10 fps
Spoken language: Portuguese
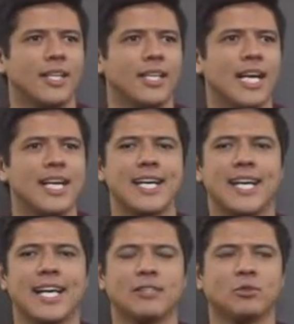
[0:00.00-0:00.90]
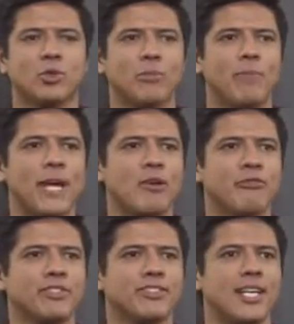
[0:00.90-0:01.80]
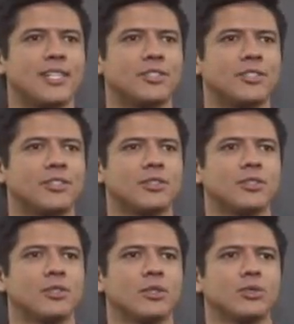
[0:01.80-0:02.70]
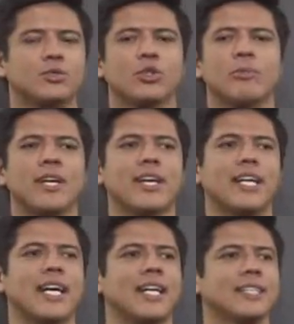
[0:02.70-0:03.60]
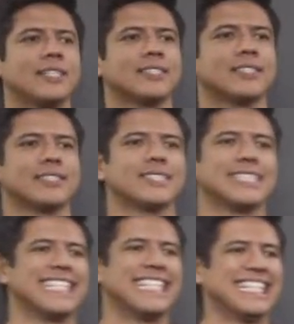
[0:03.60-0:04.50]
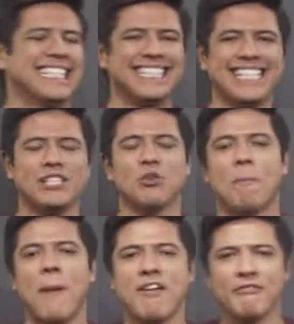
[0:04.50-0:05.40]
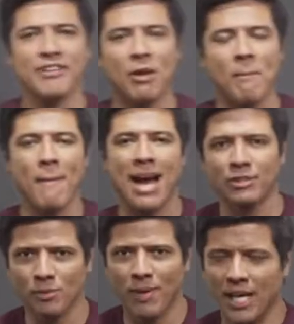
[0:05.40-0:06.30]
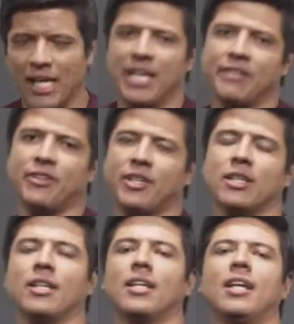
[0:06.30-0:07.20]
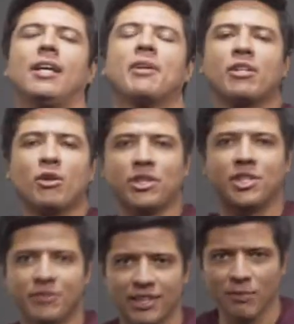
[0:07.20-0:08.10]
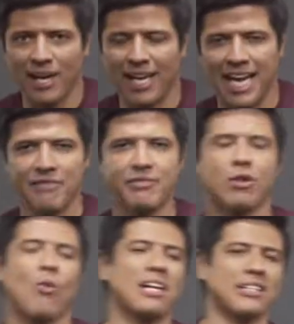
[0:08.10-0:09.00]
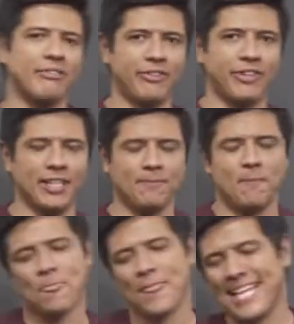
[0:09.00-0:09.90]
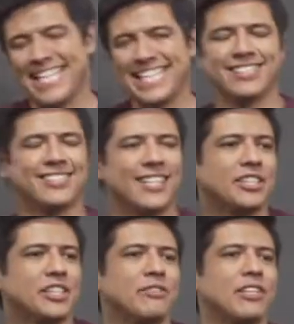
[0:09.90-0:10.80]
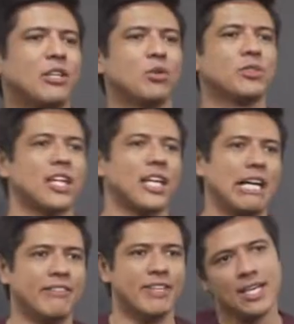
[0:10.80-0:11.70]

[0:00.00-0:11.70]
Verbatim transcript: E aí, galera, tudo bem com vocês? Tudo bem, galera? Sejam bem-vindos a mais uma live. Lembrando que hoje a gente vai ter uma live quarta-feira e na sexta a gente vai ter outra live.